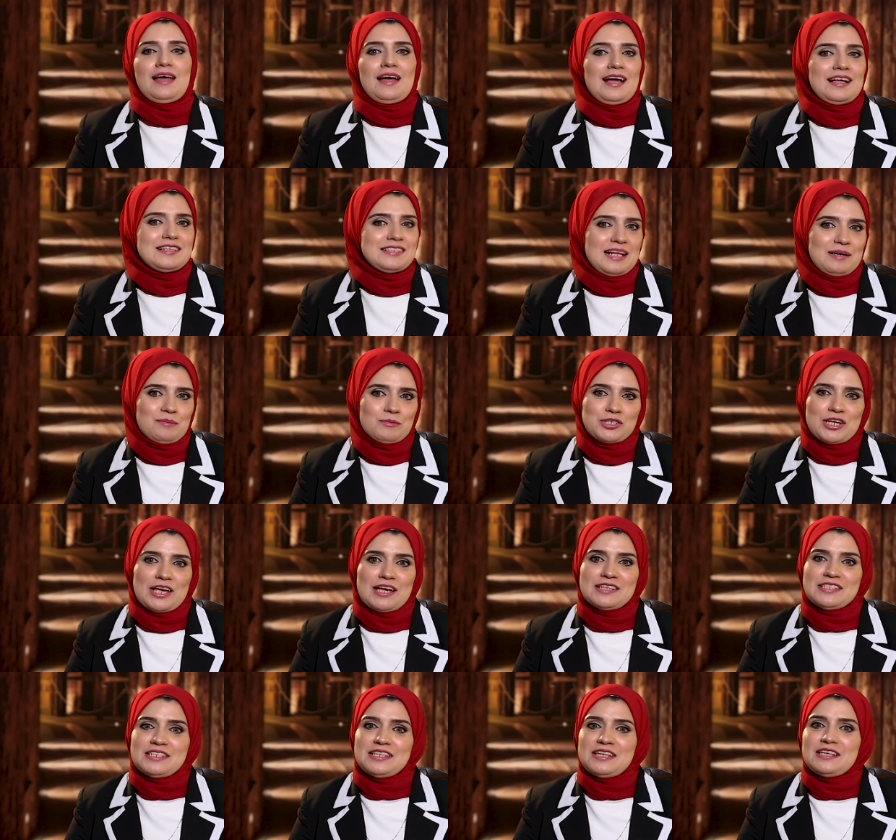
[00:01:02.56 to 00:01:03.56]
أعزائي
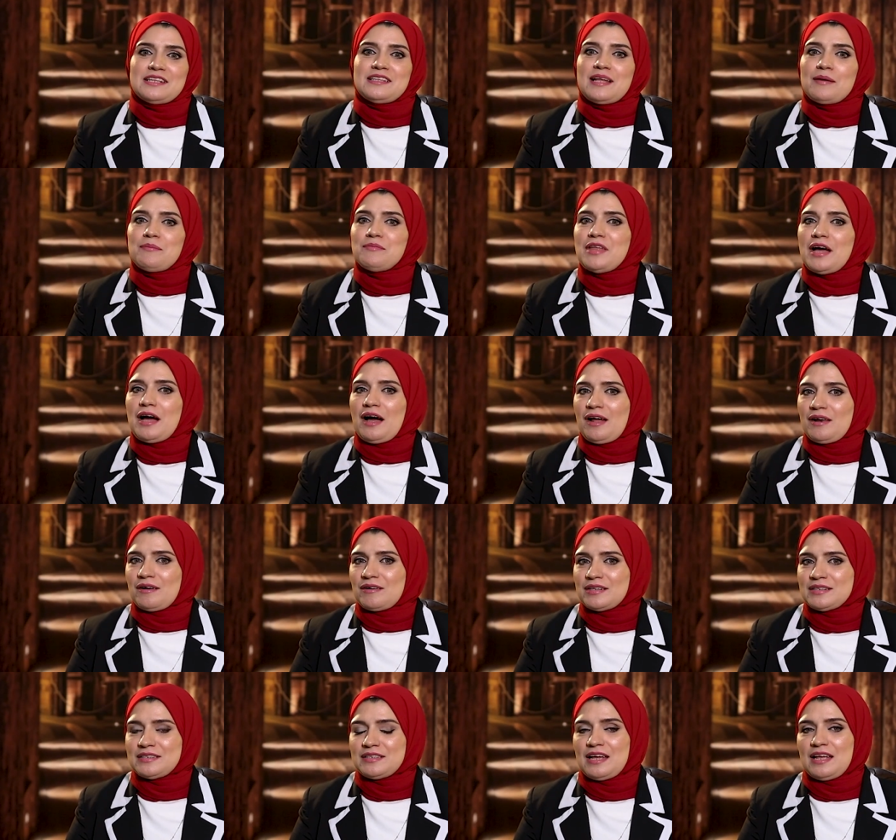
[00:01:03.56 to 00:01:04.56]
المشاهدين نبدأ
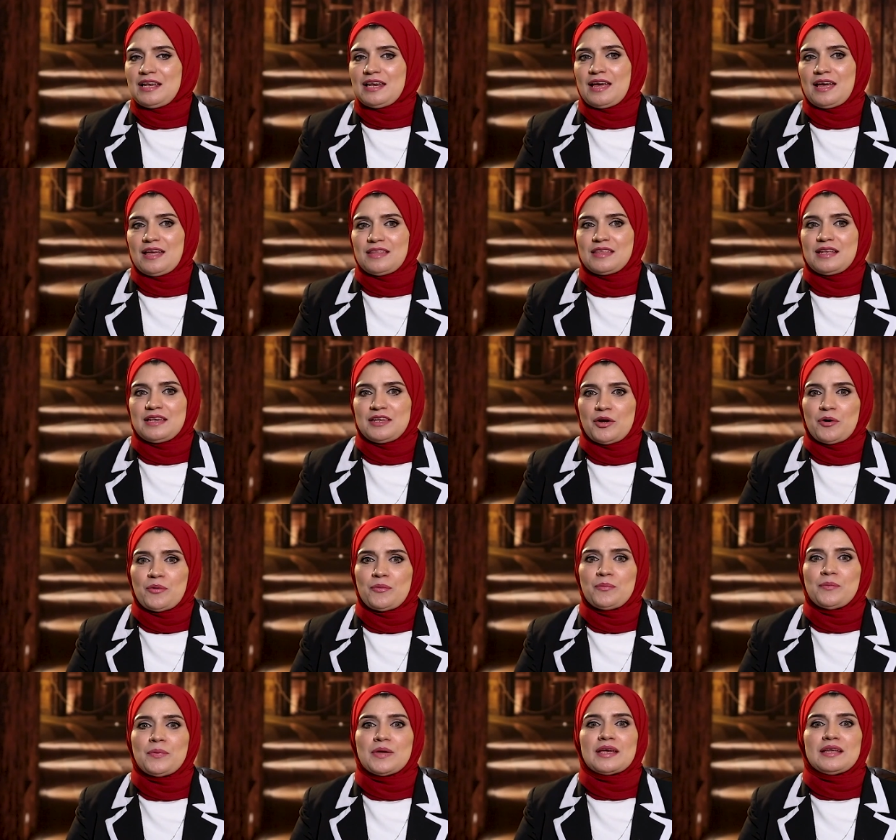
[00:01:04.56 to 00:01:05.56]
حلقتنا لهذا
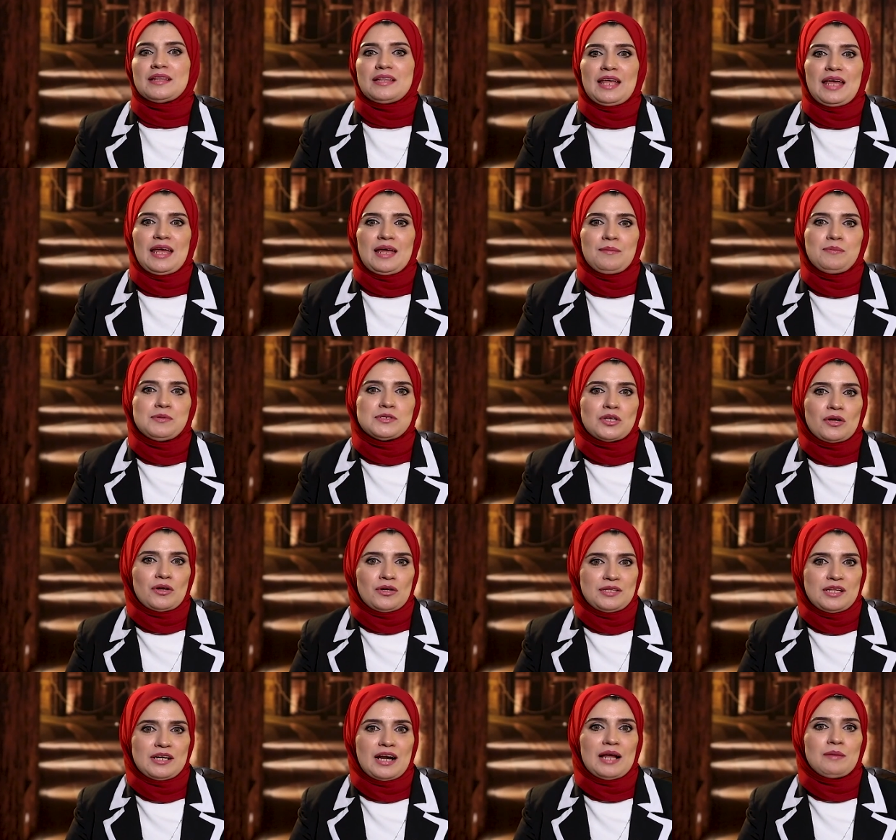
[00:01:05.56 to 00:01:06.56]
اليوم بكتاب
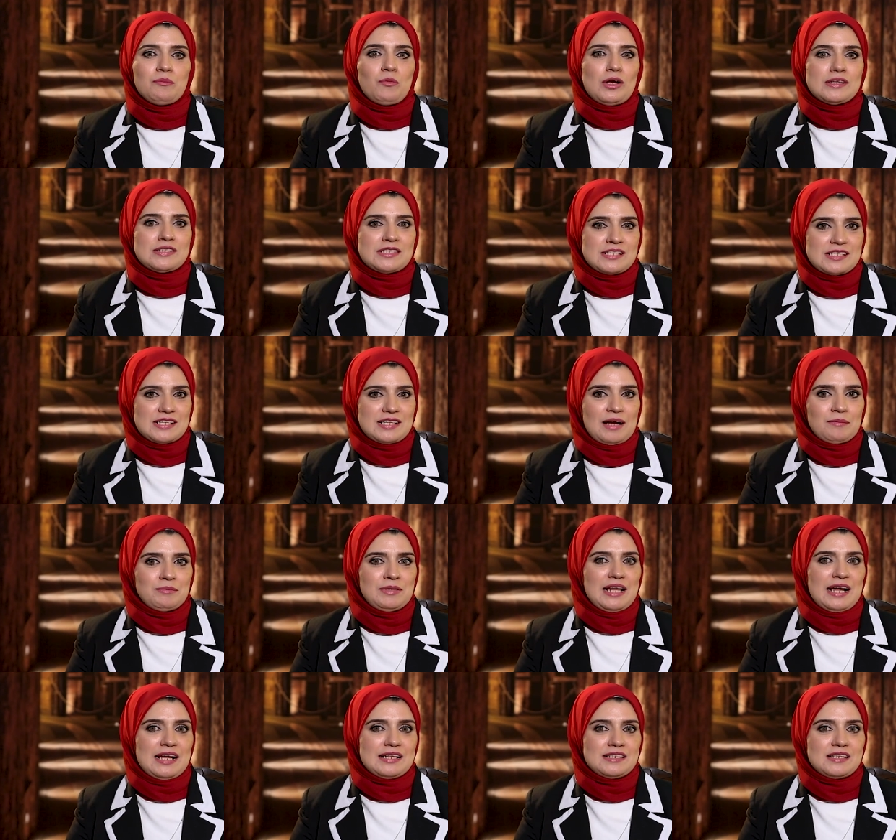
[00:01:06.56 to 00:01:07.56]
صادر عن مؤسسة
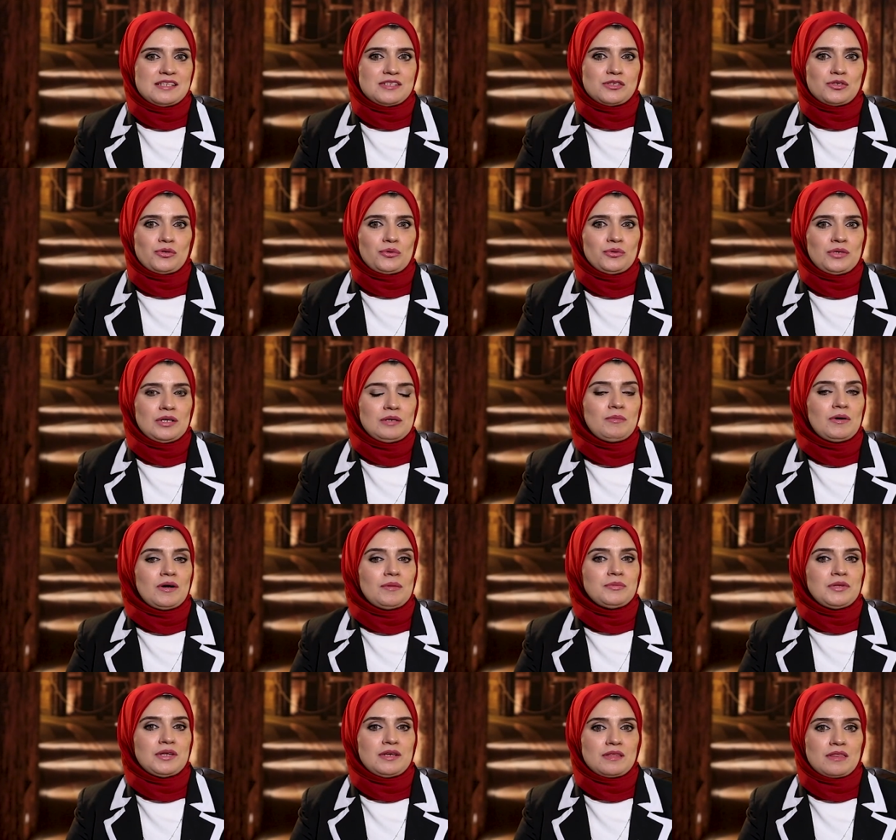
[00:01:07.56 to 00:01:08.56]
عبد العزيز سعود
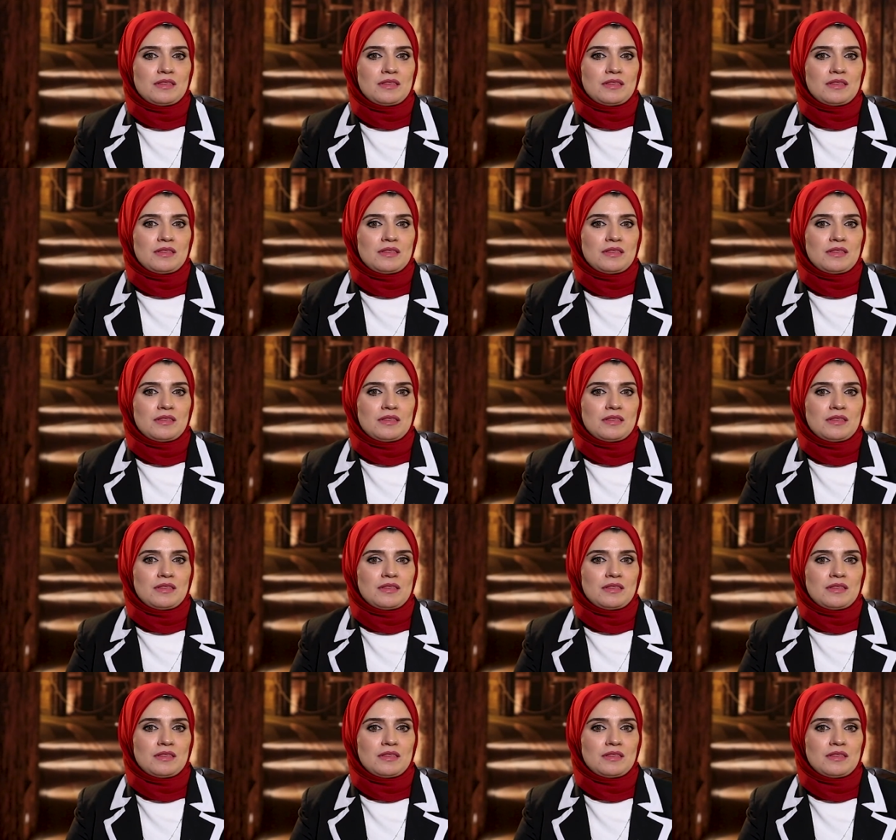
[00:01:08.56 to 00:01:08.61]
البابطين